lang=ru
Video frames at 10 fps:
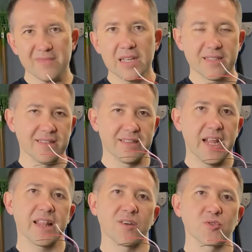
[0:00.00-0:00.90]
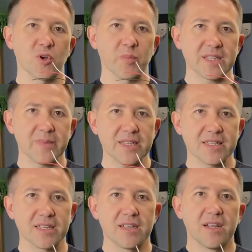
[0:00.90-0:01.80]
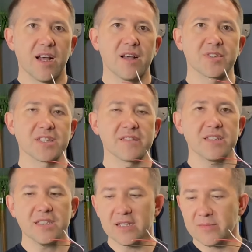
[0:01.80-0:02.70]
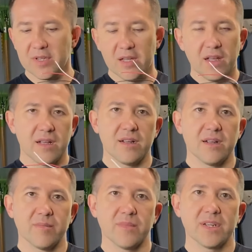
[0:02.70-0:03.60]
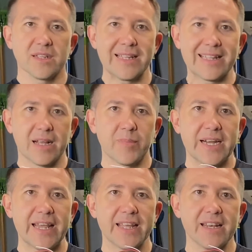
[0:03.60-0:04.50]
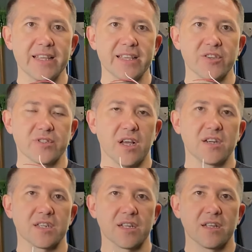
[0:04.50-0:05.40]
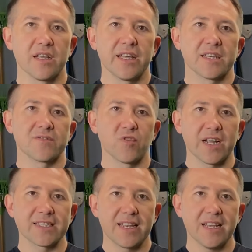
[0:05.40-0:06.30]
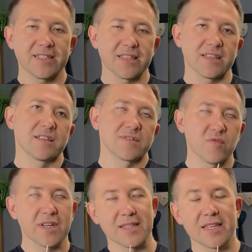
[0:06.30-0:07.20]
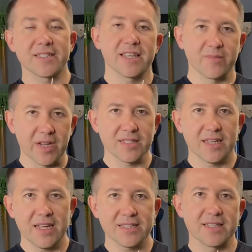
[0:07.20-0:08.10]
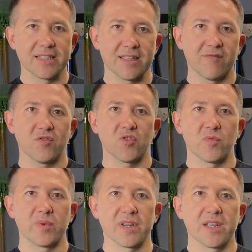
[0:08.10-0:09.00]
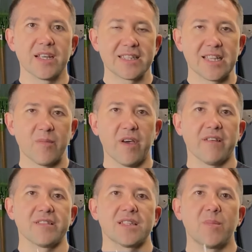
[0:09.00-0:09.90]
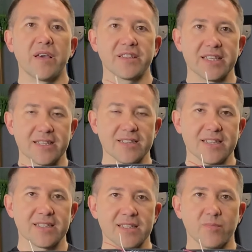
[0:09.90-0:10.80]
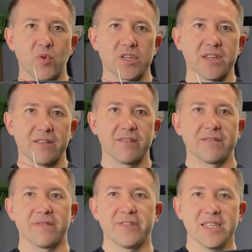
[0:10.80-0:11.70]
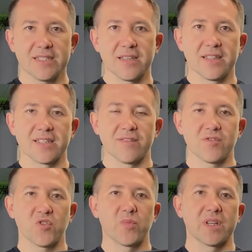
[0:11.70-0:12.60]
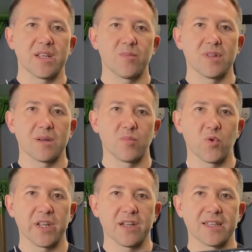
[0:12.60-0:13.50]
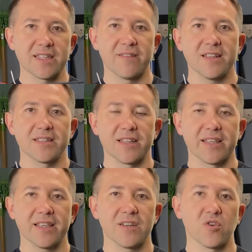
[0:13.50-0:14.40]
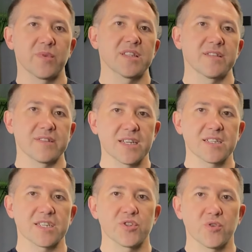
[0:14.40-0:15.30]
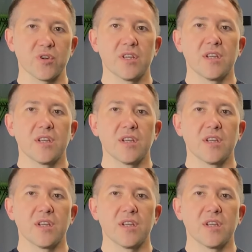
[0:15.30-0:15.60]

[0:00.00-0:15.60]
это реально кусок пластмассы, обшитый винилом, а, мы обклеили ее также звукоизоляцией, звукослаж слэш термоизоляцией для того, чтобы добавить, добавить ей, так сказать, больше веса, для того, чтобы она была более основательной и, кроме этого, также еще